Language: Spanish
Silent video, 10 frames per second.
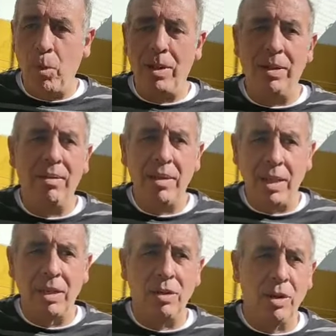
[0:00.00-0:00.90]

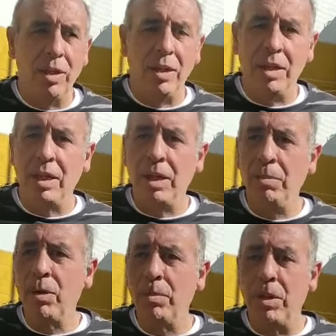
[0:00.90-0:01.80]
propuestas de instalaciones de
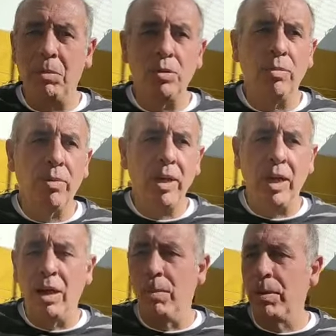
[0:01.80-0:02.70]
este tipo que podamos
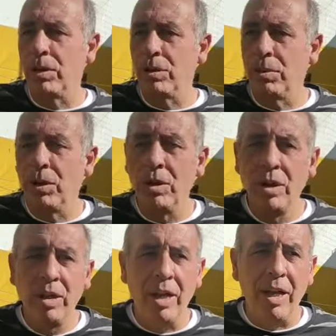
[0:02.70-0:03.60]
sufrir en los
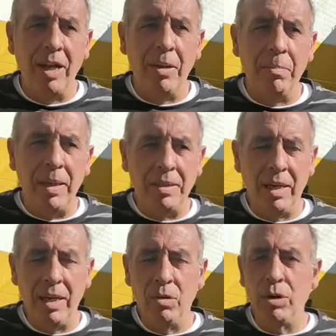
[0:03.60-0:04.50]
próximos eh,
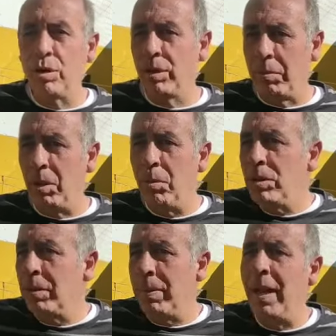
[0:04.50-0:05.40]
meses en nuestro
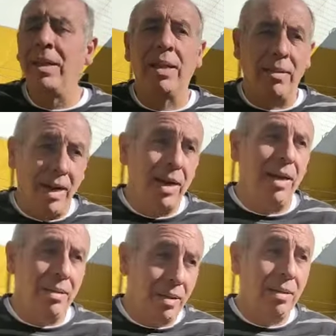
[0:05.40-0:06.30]
término municipal,
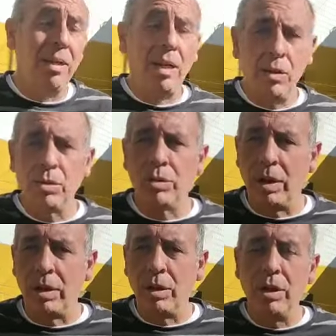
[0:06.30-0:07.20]
dadas las características de
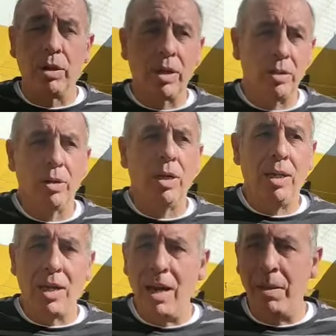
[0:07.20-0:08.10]
nuestro territorio, que
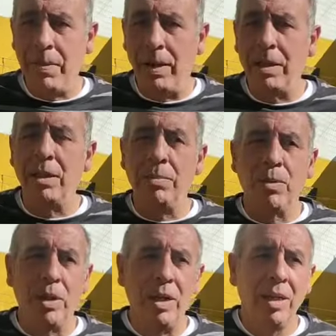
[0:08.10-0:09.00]
son ideales para
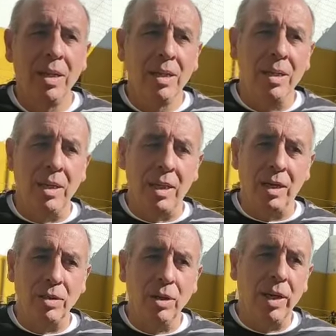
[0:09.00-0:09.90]
este tipo de,
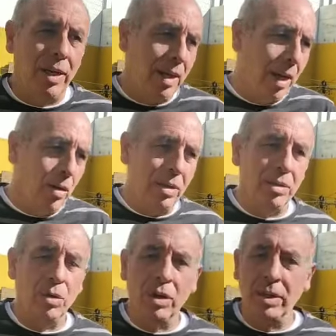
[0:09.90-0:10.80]
instalaciones, las
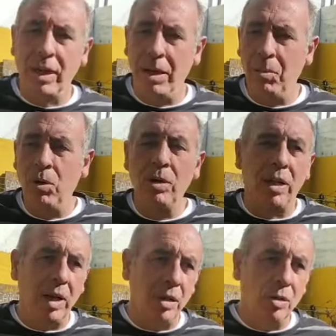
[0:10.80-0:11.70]
horas de sol que
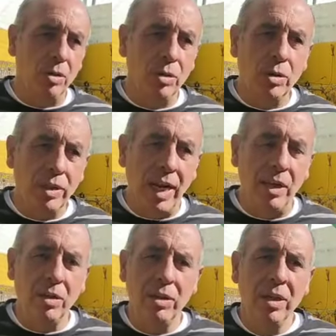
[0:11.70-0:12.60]
tenemos, el terreno
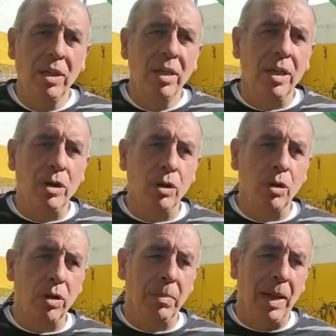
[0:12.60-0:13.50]
llano
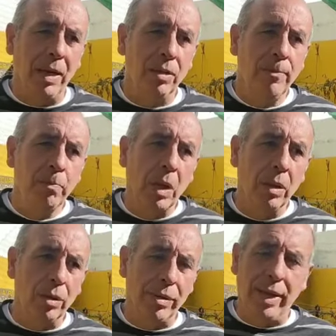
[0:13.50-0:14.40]
y todo lo demás.
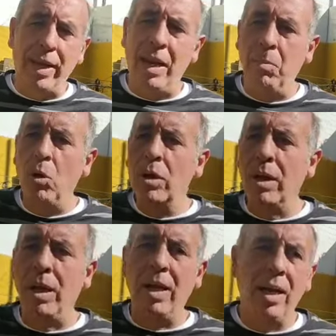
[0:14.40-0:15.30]
Entonces
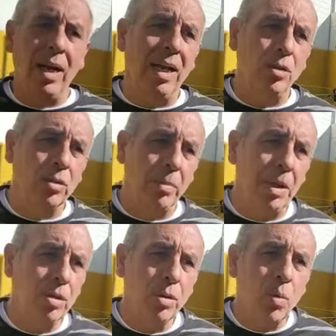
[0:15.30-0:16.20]
creemos que el
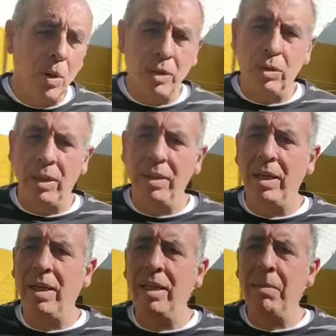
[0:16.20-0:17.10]
ayuntamiento cuanto
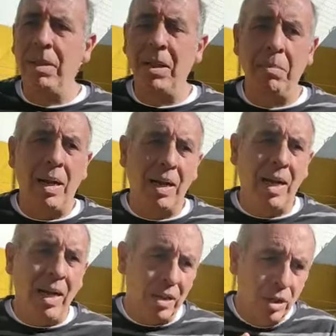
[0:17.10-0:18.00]
antes debe de
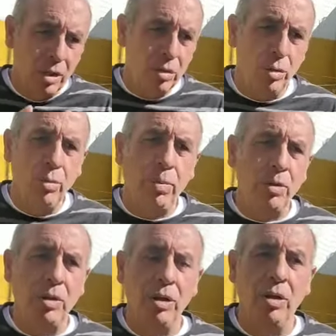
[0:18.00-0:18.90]
marcar
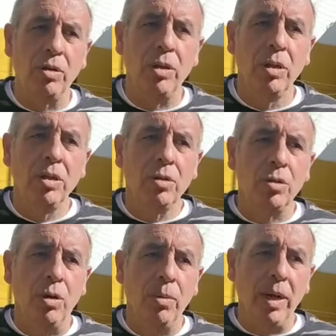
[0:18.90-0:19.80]
su posición
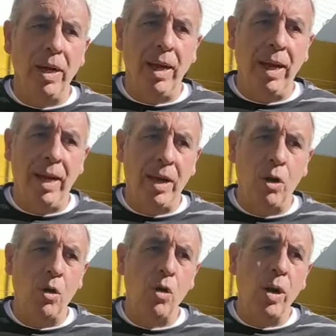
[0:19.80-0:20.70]
sobre
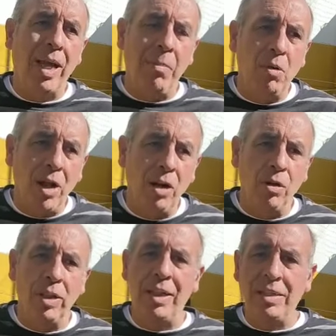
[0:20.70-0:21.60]
eh, qué
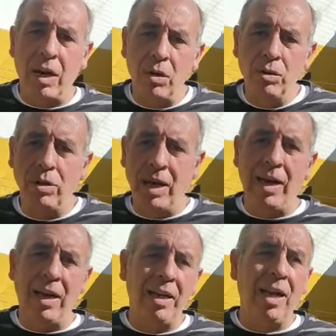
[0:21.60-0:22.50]
modelo de
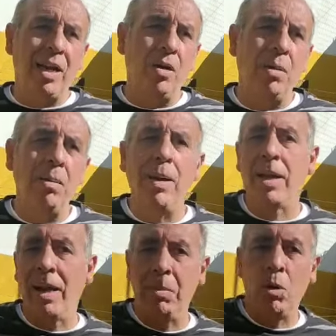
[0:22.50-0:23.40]
desarrollo de la energía
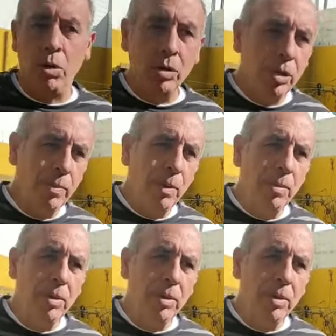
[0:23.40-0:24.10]
renovable queremos en nuestro